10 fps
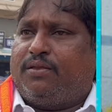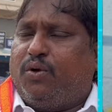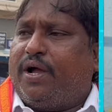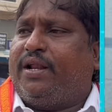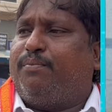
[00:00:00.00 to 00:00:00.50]

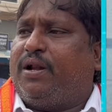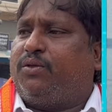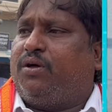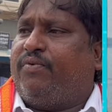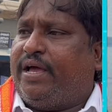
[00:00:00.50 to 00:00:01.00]
దొంగ
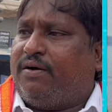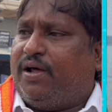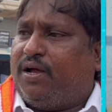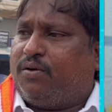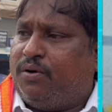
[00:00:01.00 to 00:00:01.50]
నెంబర్లతో వేరే
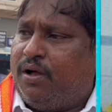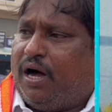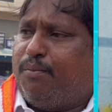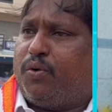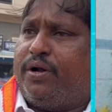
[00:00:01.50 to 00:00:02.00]
వాళ్ళకు
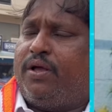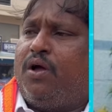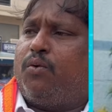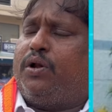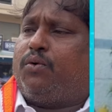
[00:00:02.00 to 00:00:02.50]
అమ్ముకొని
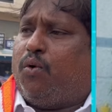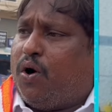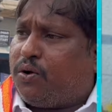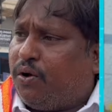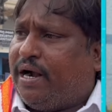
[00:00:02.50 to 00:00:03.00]
కొన్ని
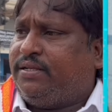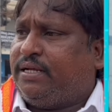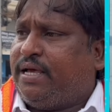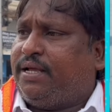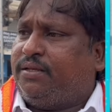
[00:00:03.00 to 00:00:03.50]
కోట్లు
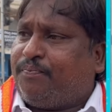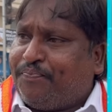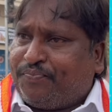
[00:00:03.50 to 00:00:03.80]
గడించడం జరిగింది